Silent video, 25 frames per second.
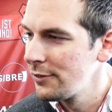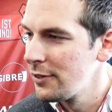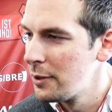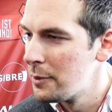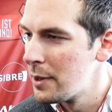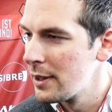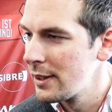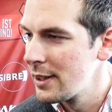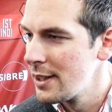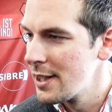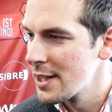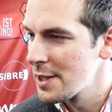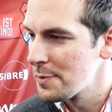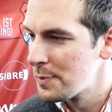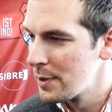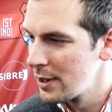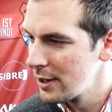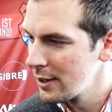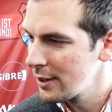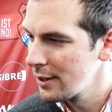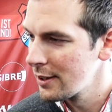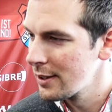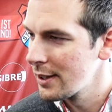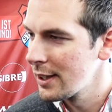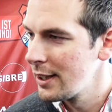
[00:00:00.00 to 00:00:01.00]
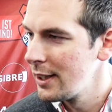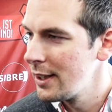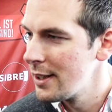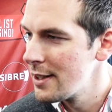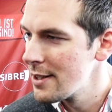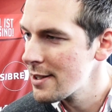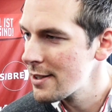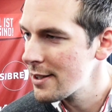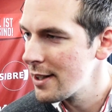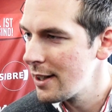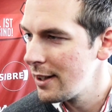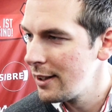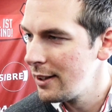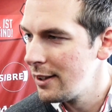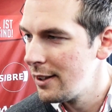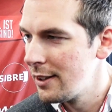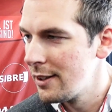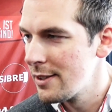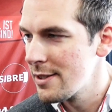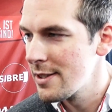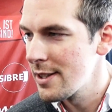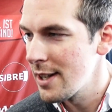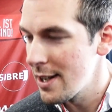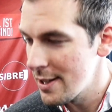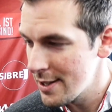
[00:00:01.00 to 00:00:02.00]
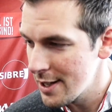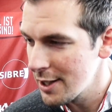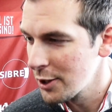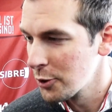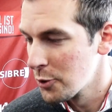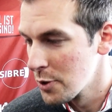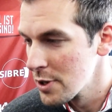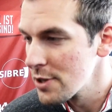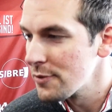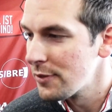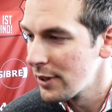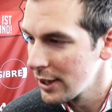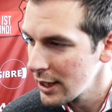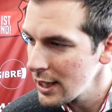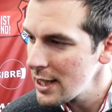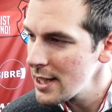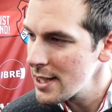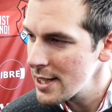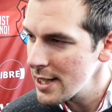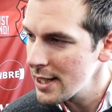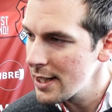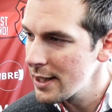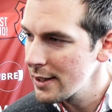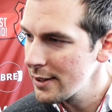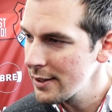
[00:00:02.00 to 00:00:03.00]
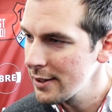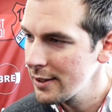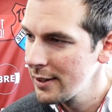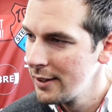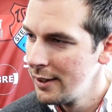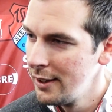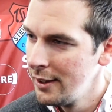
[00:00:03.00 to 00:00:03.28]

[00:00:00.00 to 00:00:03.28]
weil Matthias Mink ein Trainer ist, der hier sehr, sehr große Verdienste hat,